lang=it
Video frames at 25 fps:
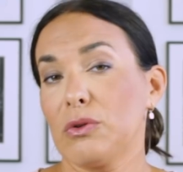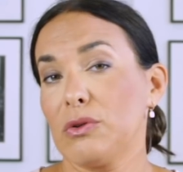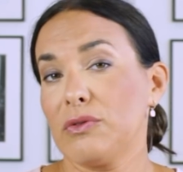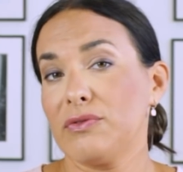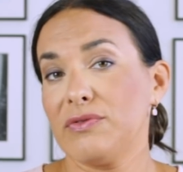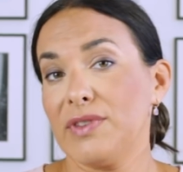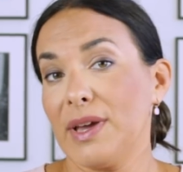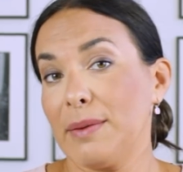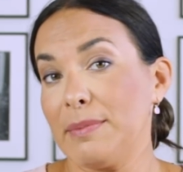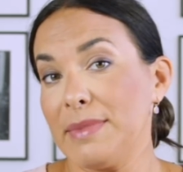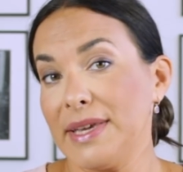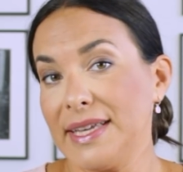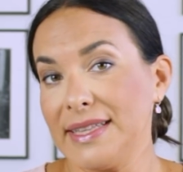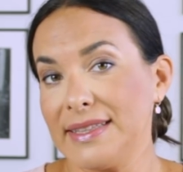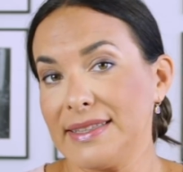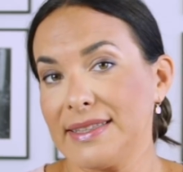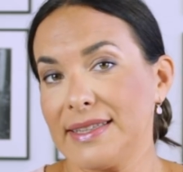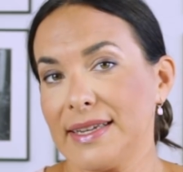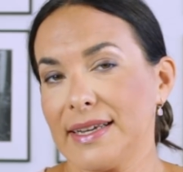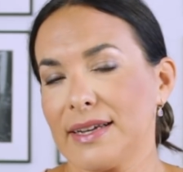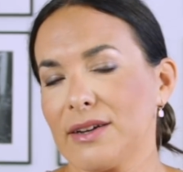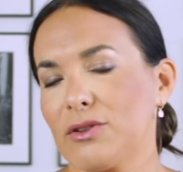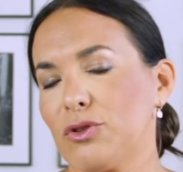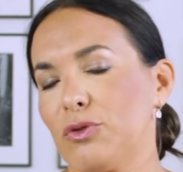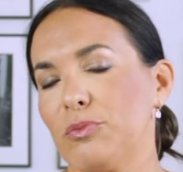
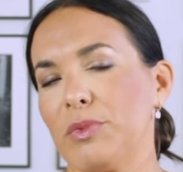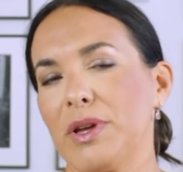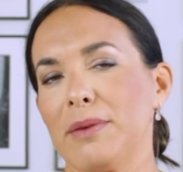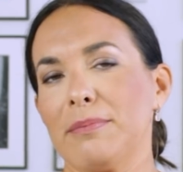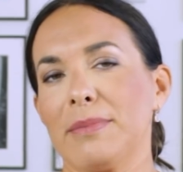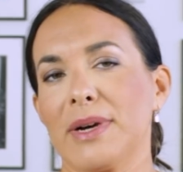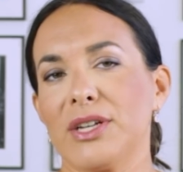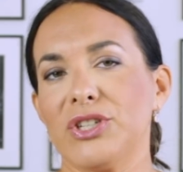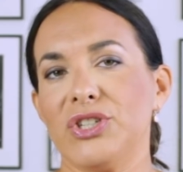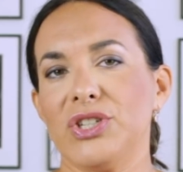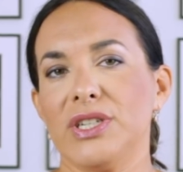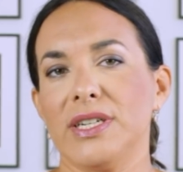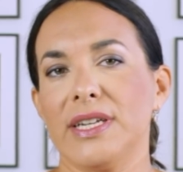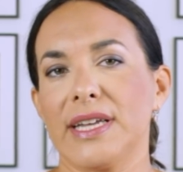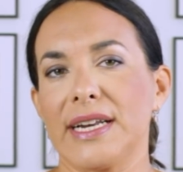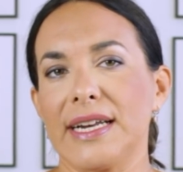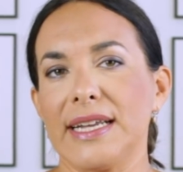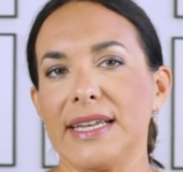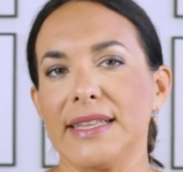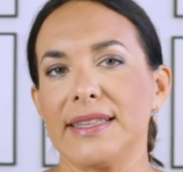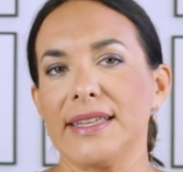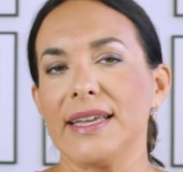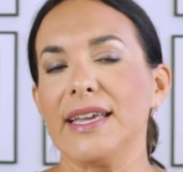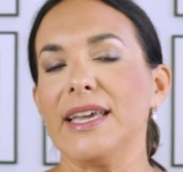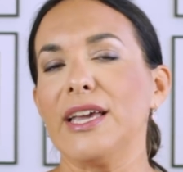Ovviamente, come
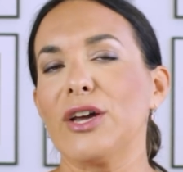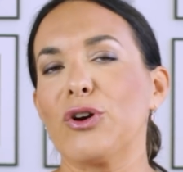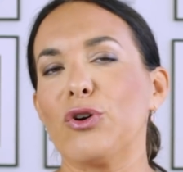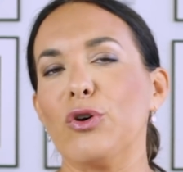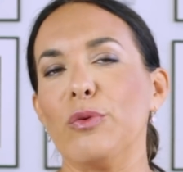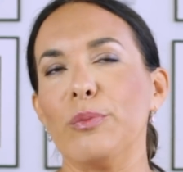immaginerete e